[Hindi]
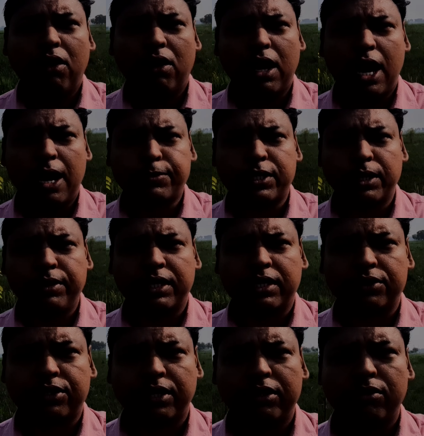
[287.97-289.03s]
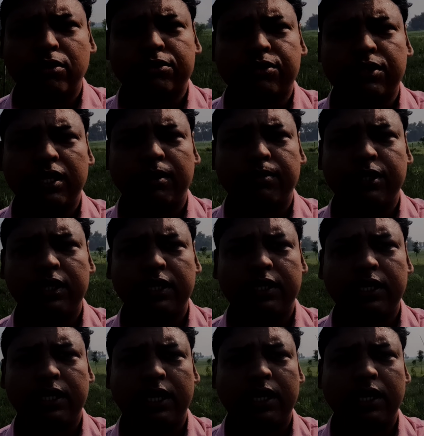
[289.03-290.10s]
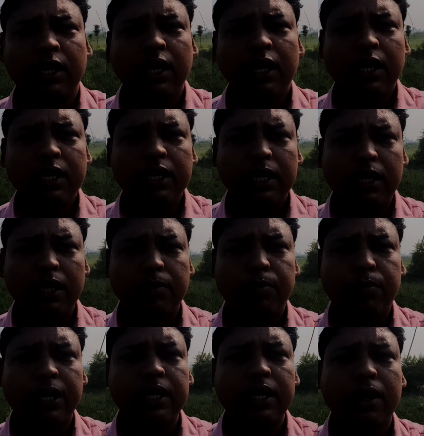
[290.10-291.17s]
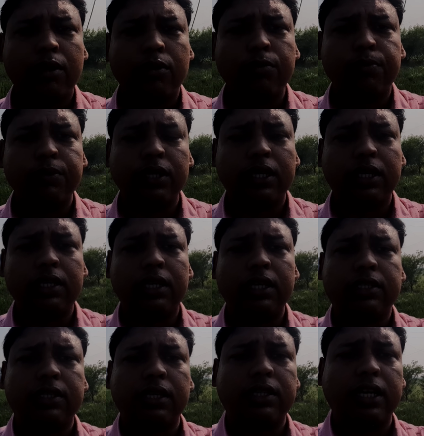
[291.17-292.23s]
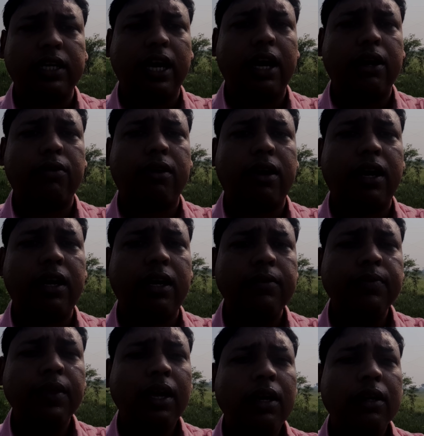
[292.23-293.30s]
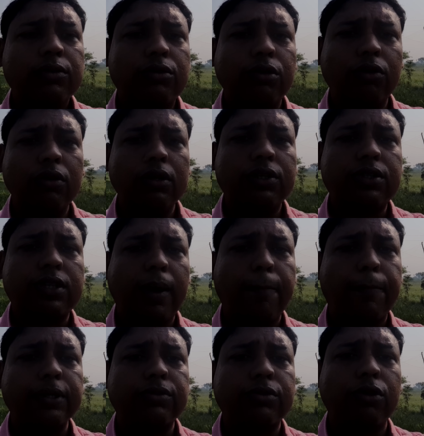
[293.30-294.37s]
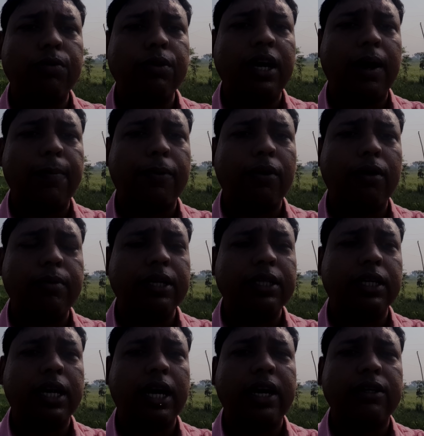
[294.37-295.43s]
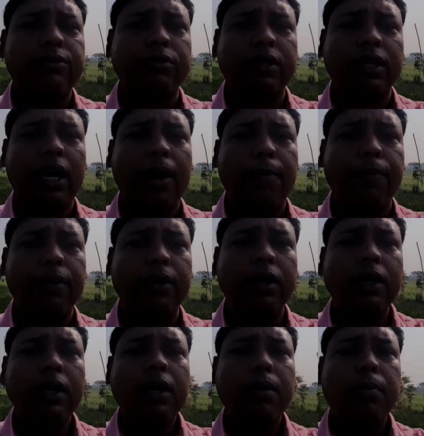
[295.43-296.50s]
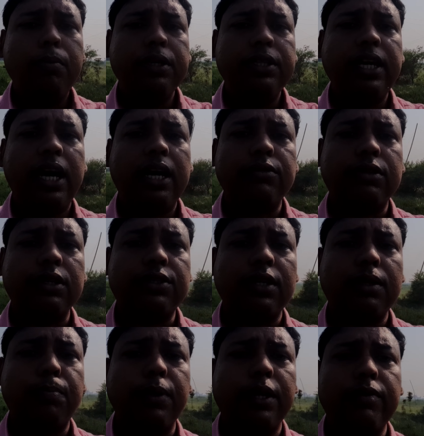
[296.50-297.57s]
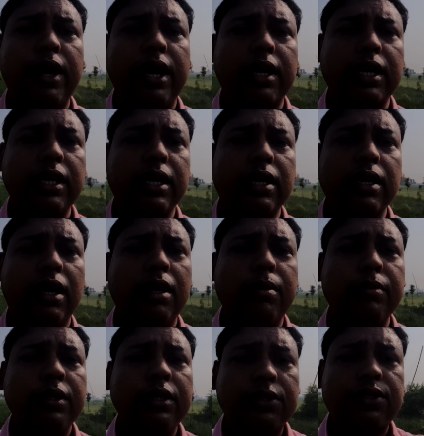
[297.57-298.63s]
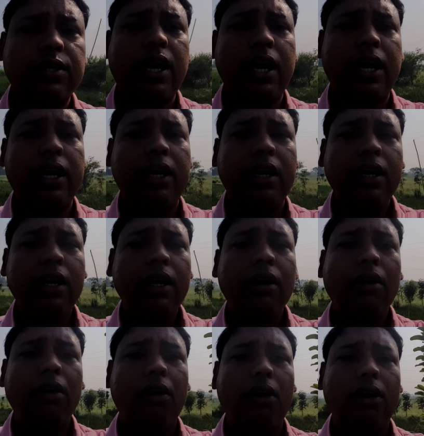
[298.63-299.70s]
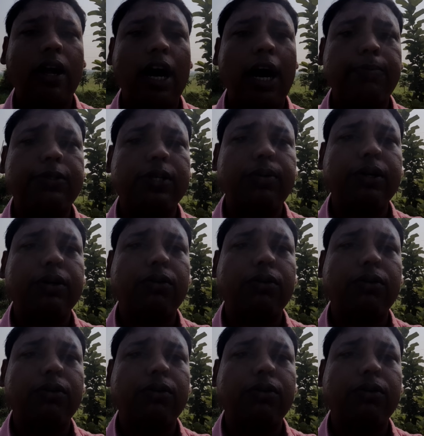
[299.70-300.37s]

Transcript: और आप सभी के सहयोग से अब धीरे धीरे ये बढ़िया रूप धीरे धीरे इसके तैयार हो रहे हैं तो इस कैंपस को भी आपको हमने दिखाया चूँकि आप विद्या एजुकेशन परिवार के एक अहम हिस्सा हैं और आप सभी